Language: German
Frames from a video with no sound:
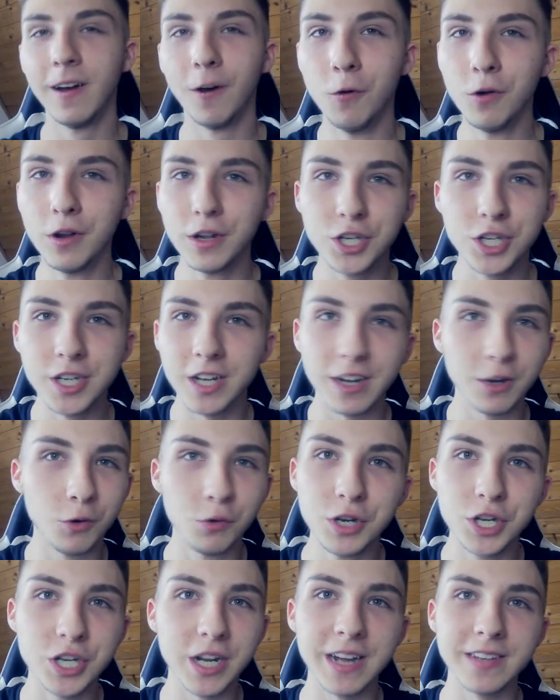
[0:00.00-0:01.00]

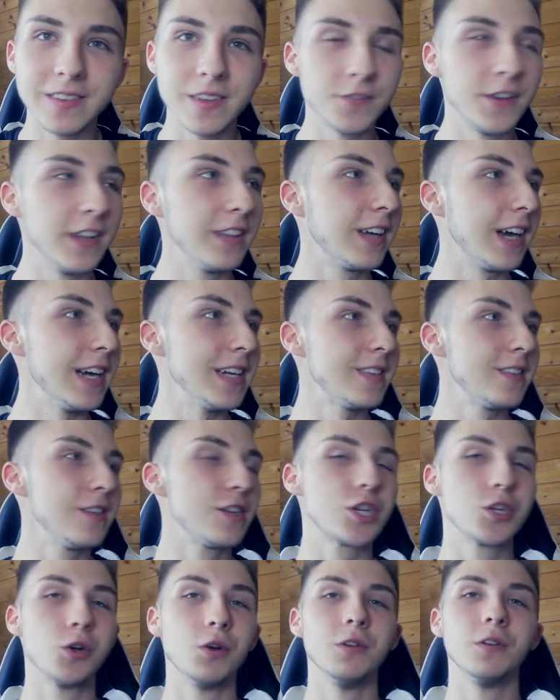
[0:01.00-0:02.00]
Ohne Scheiß, das waren
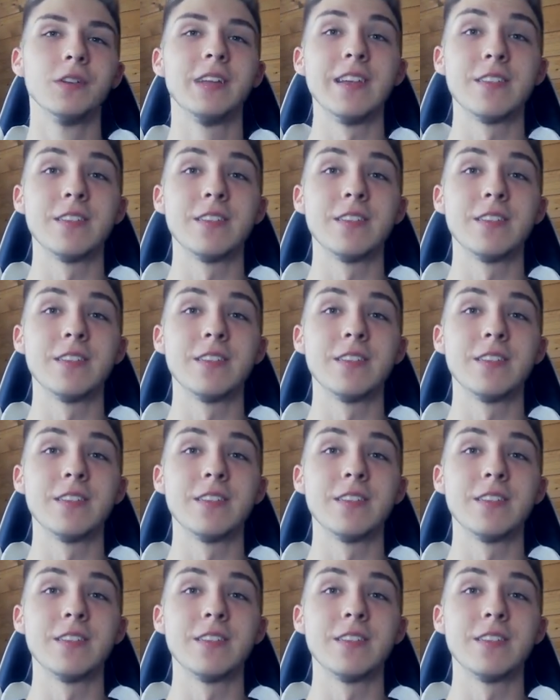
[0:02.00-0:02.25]
13 Stunden und